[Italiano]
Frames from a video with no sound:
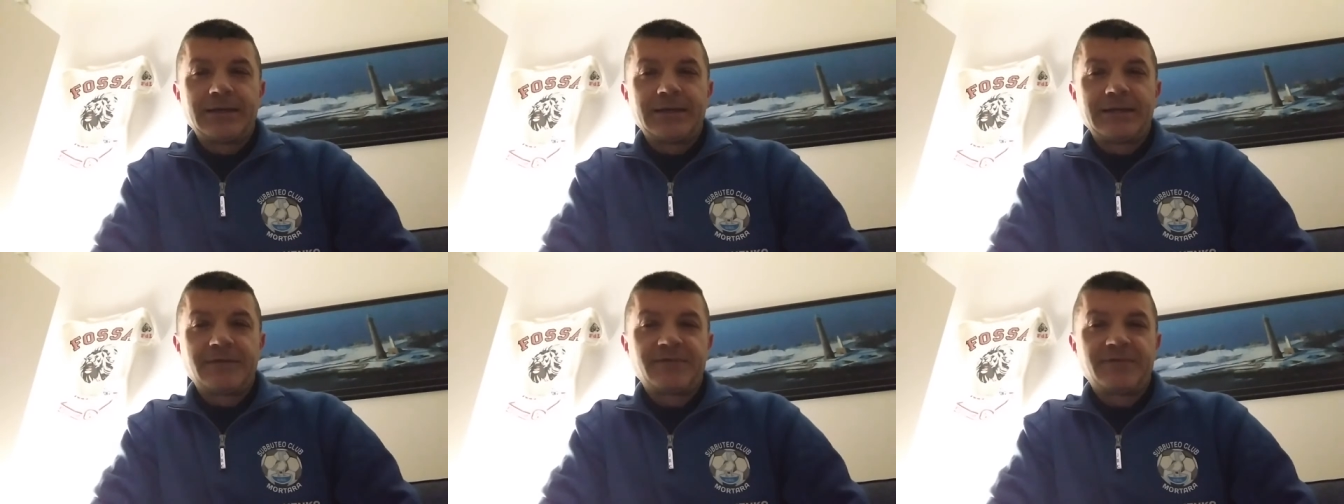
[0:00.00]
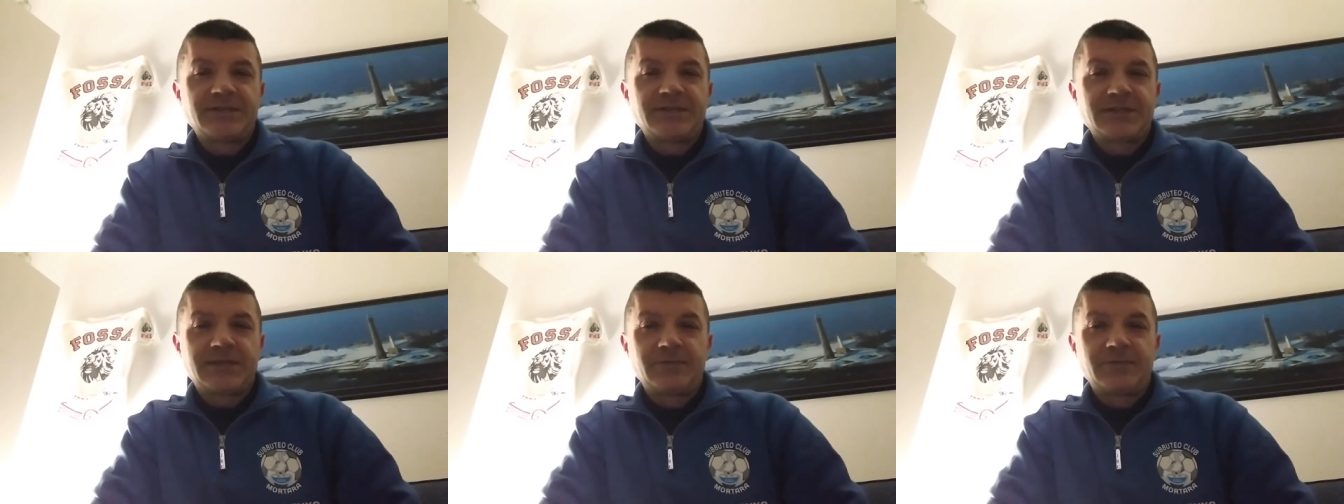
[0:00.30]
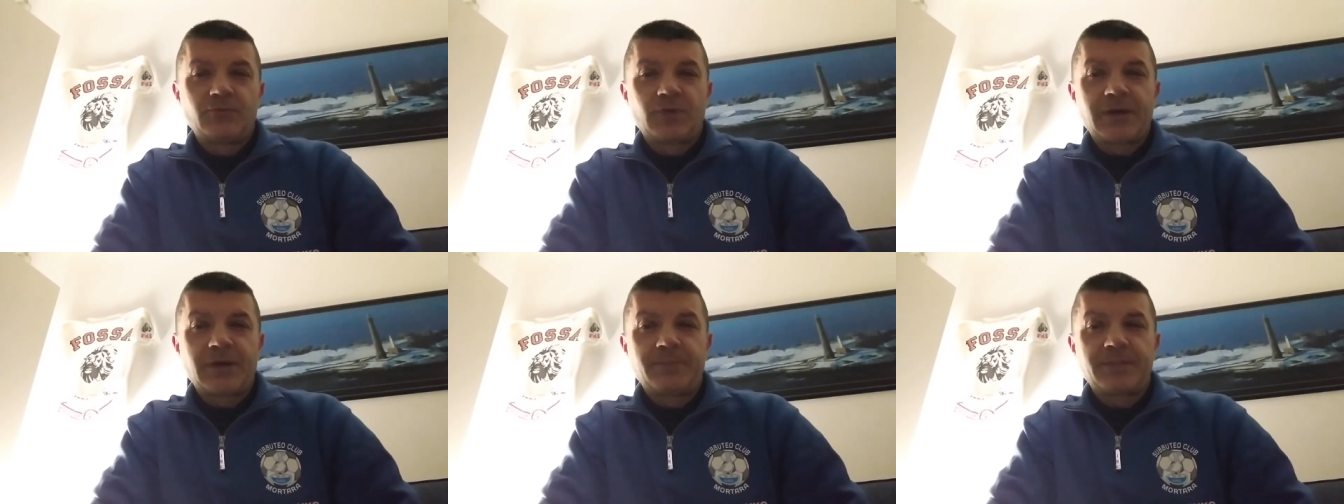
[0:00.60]
una, fase che
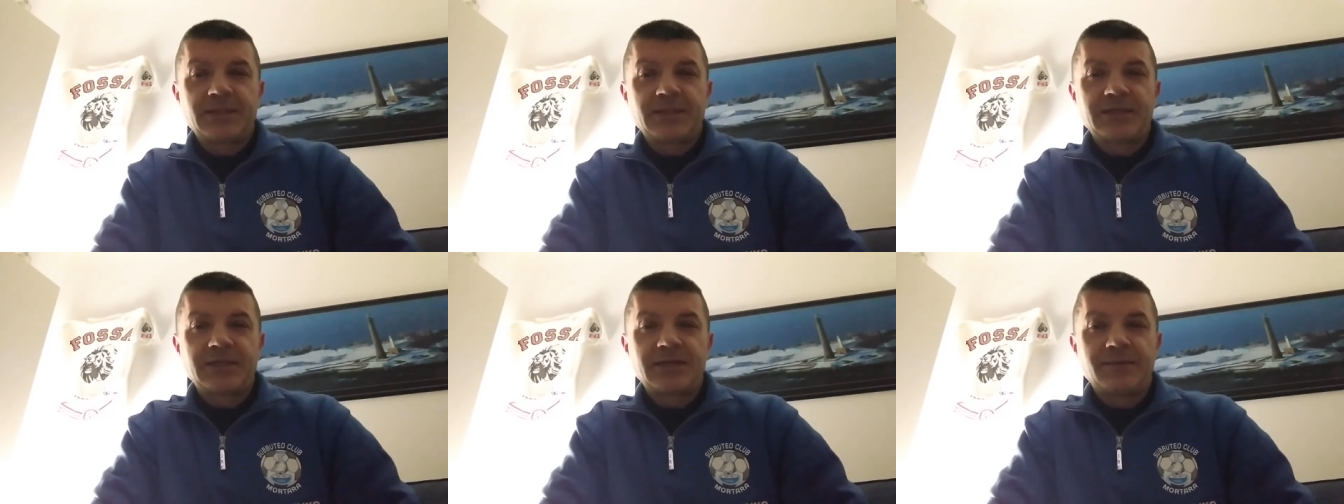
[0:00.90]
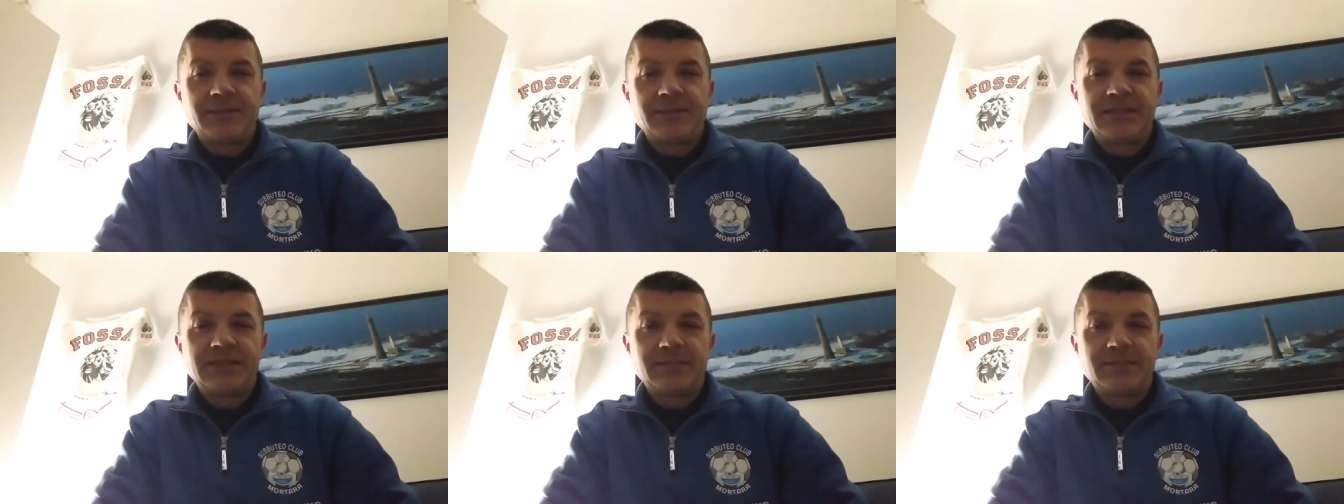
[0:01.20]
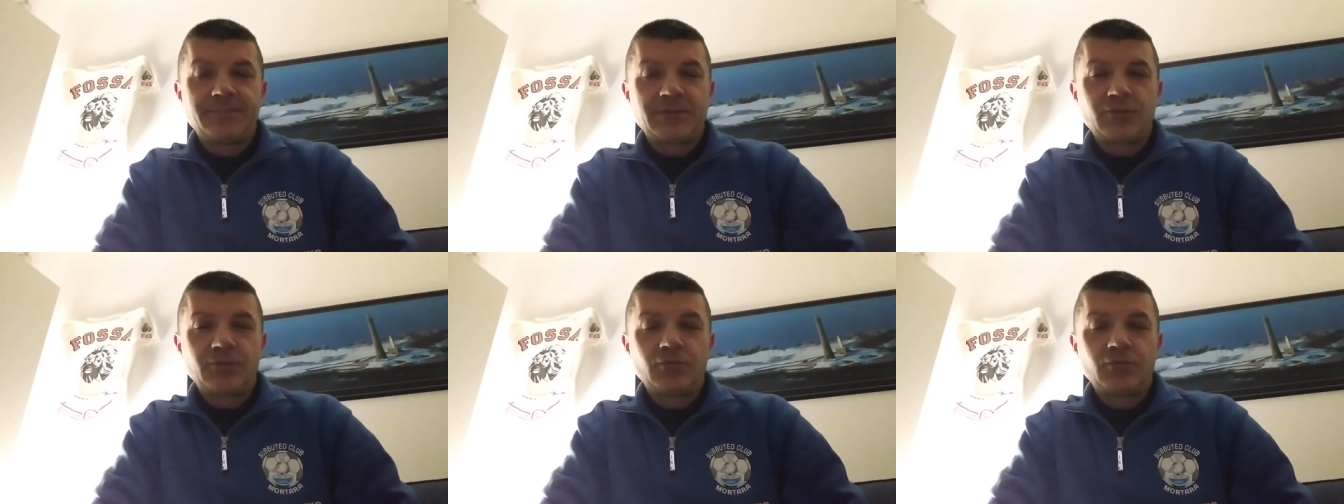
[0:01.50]
durava
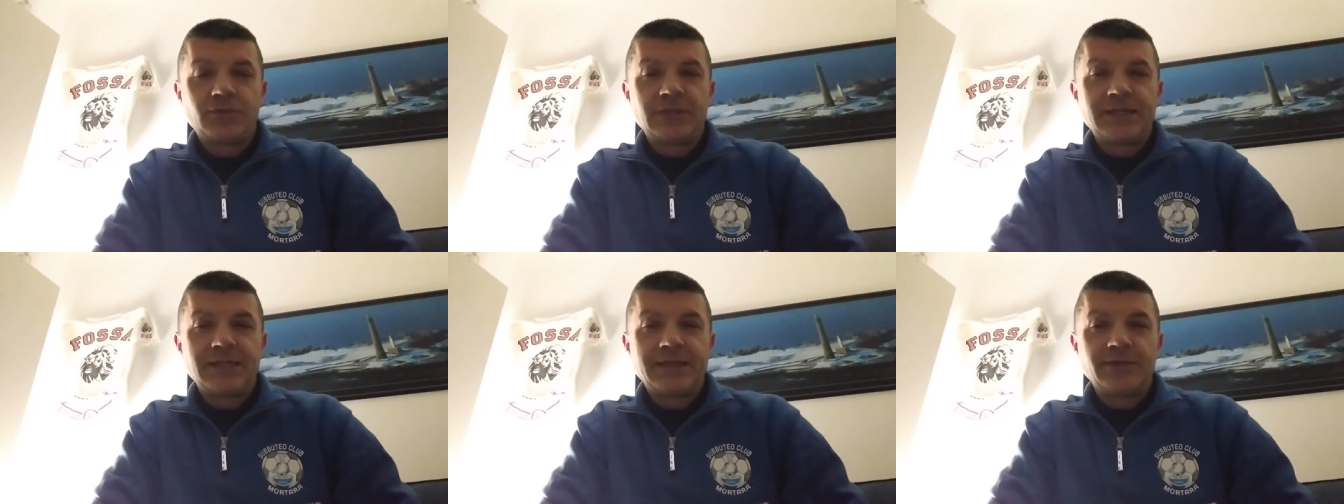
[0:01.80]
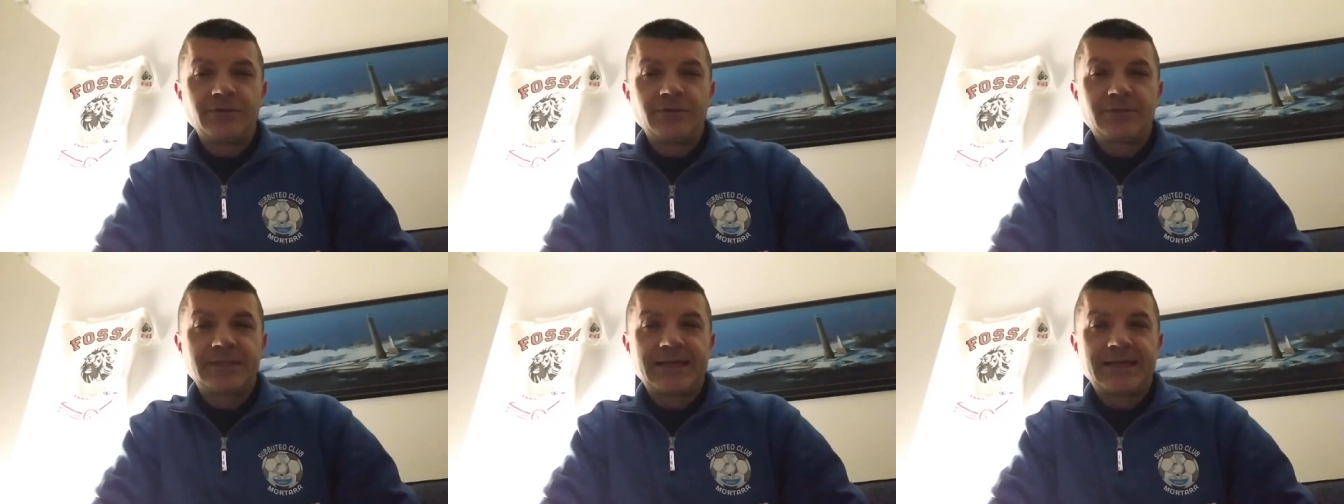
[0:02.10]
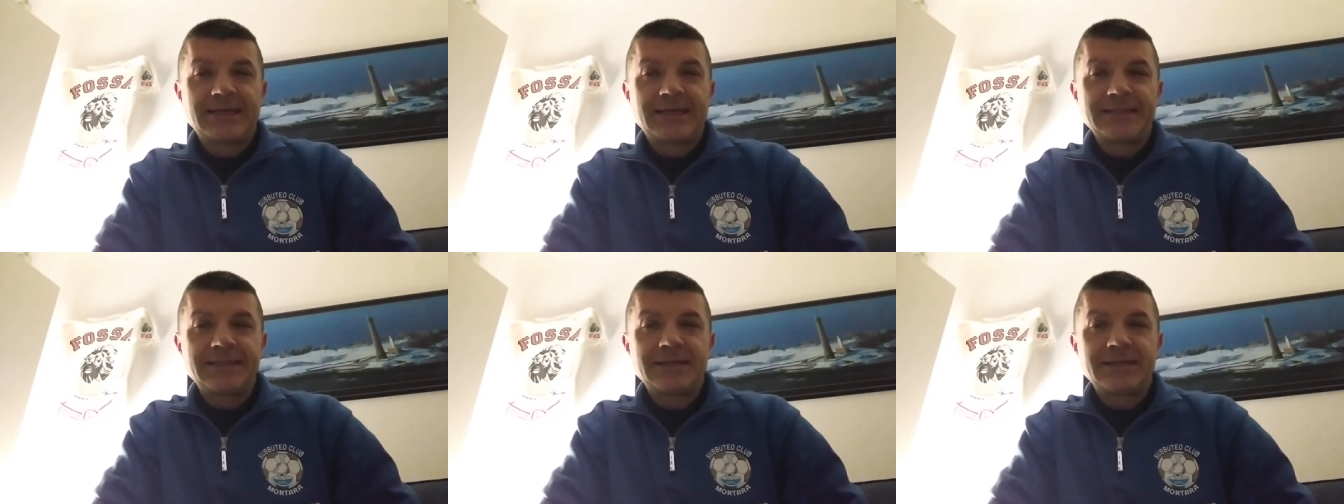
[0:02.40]
praticamente per tutti gli anni
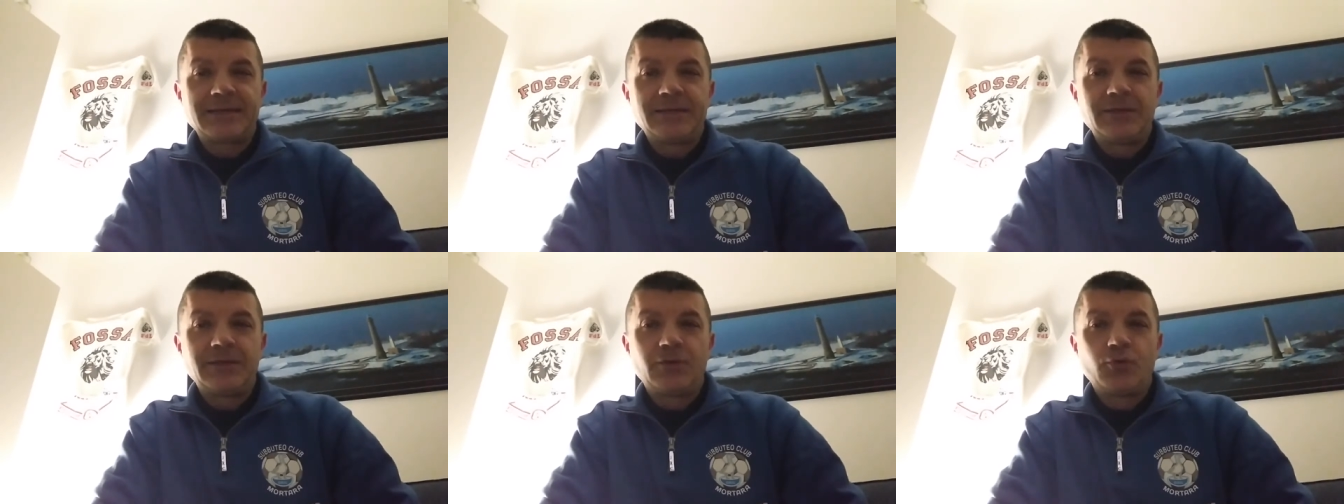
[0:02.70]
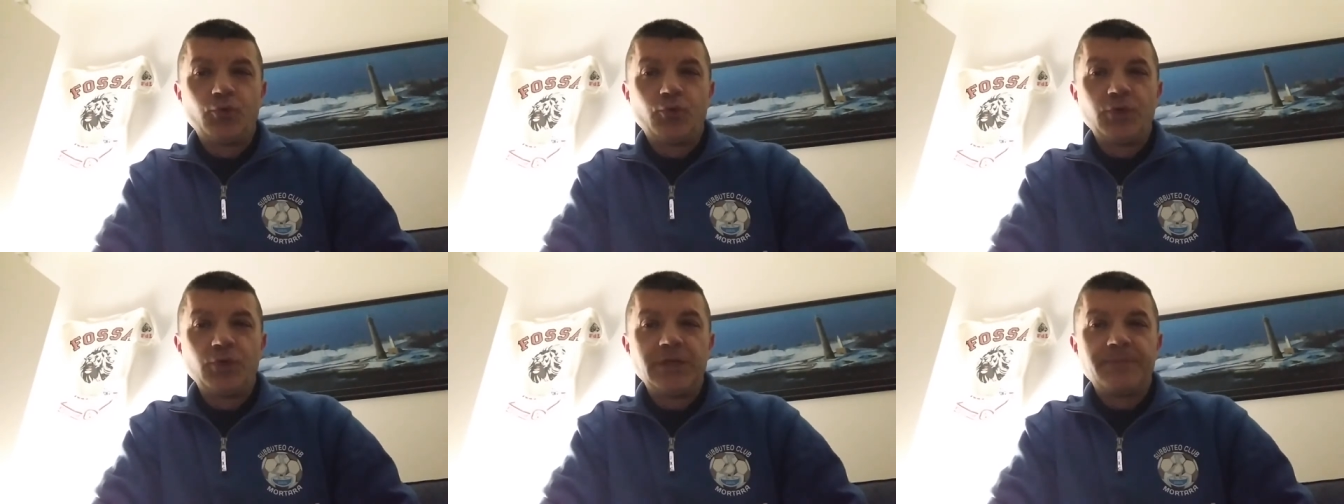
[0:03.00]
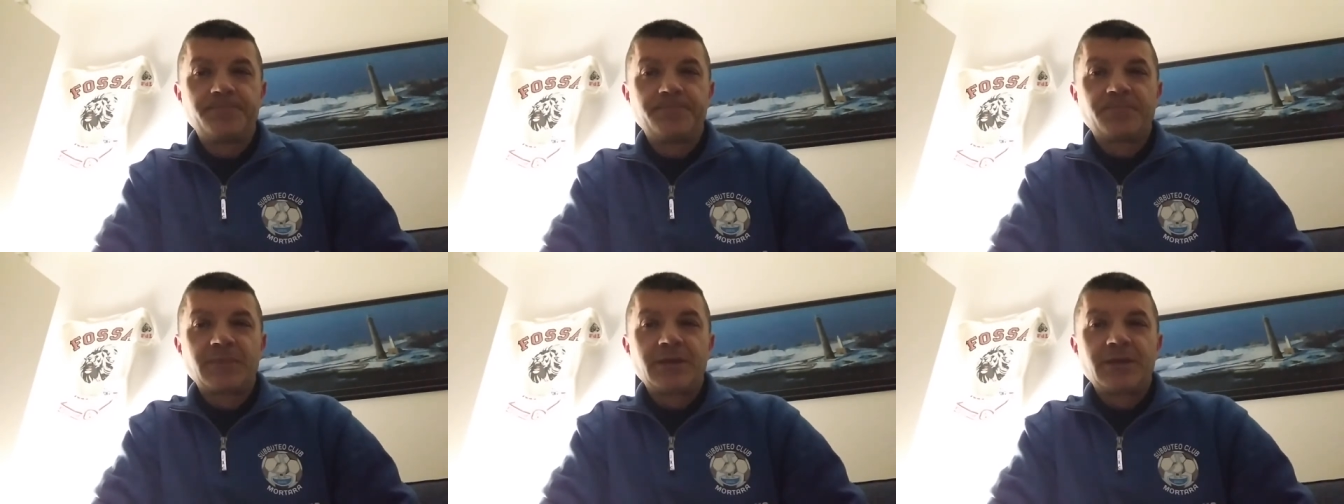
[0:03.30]
80, in
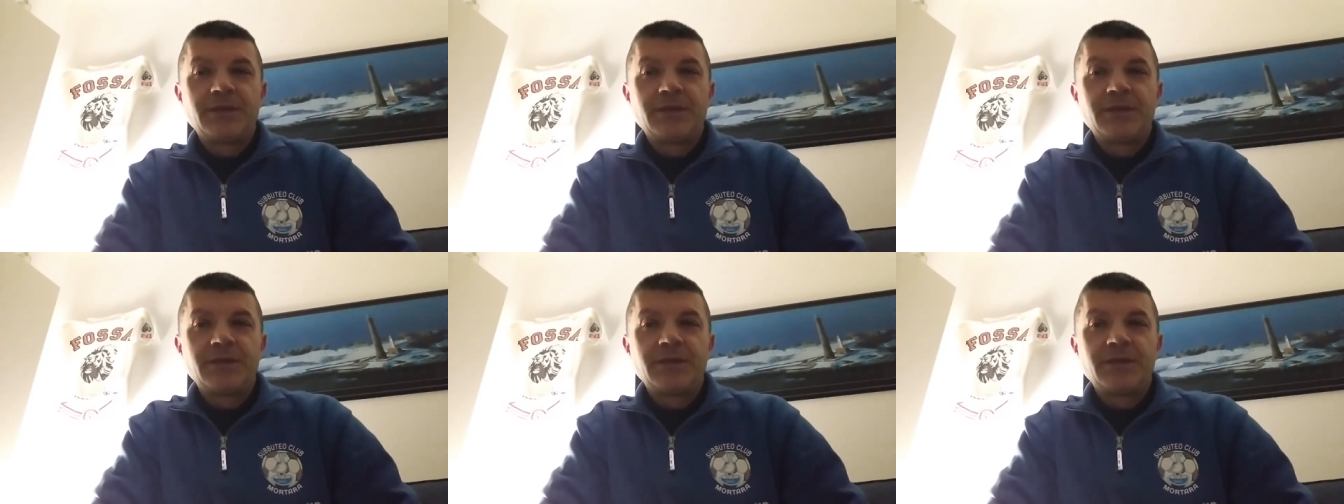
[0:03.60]
cui